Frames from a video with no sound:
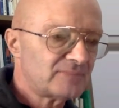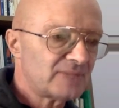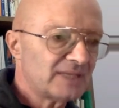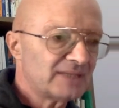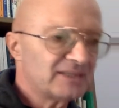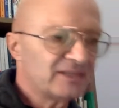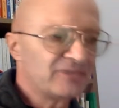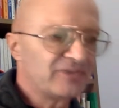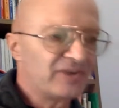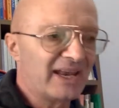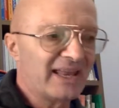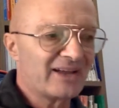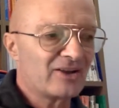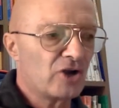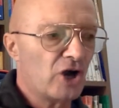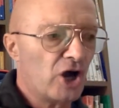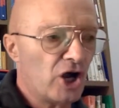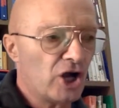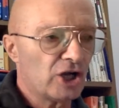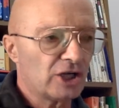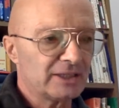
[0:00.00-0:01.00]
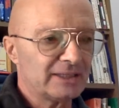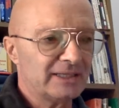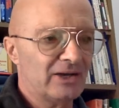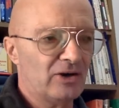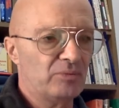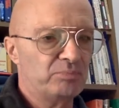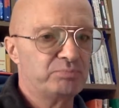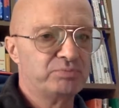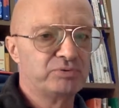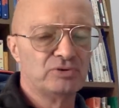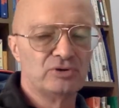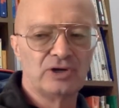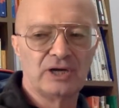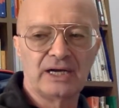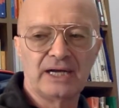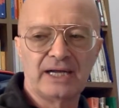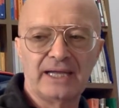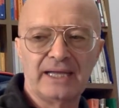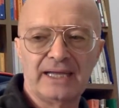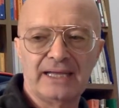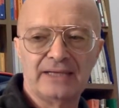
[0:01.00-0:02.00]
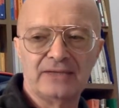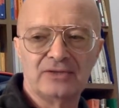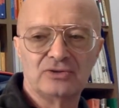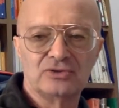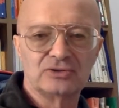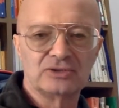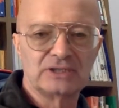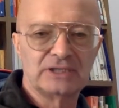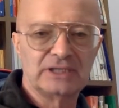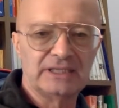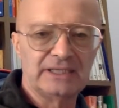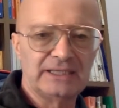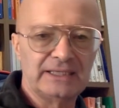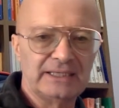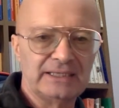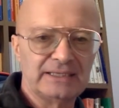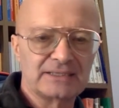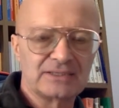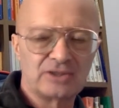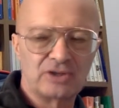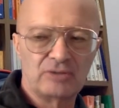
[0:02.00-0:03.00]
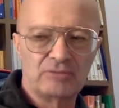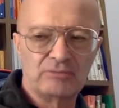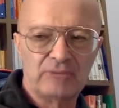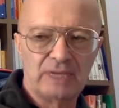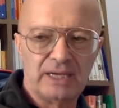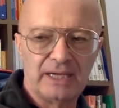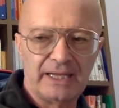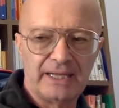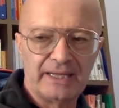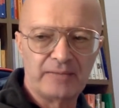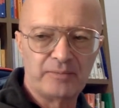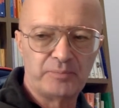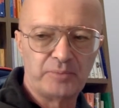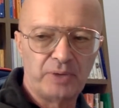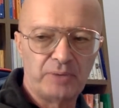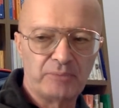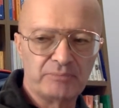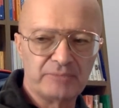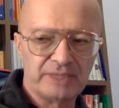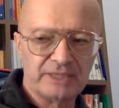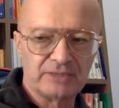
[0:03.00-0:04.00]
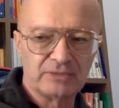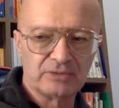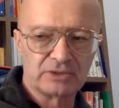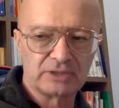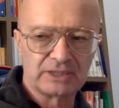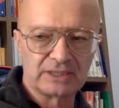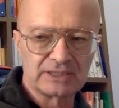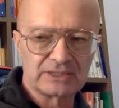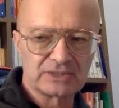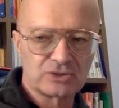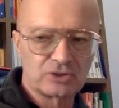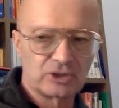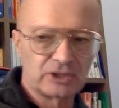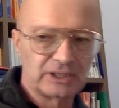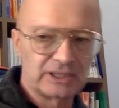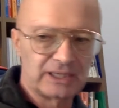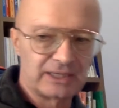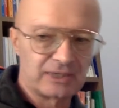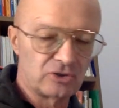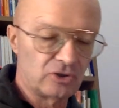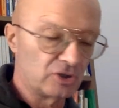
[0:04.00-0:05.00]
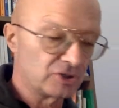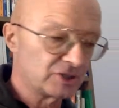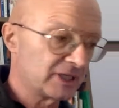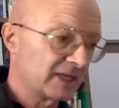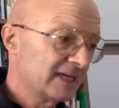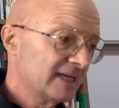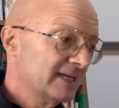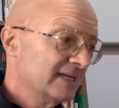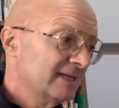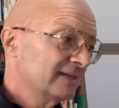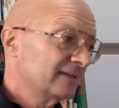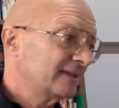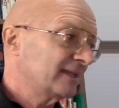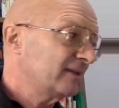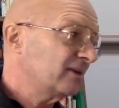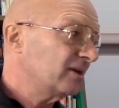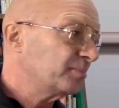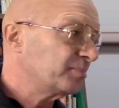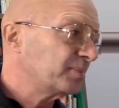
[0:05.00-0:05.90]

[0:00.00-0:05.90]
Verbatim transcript: ti fa le corna, oppure non ti, insomma, è un po' ambiguo, ti nasconde delle cose. Teniamo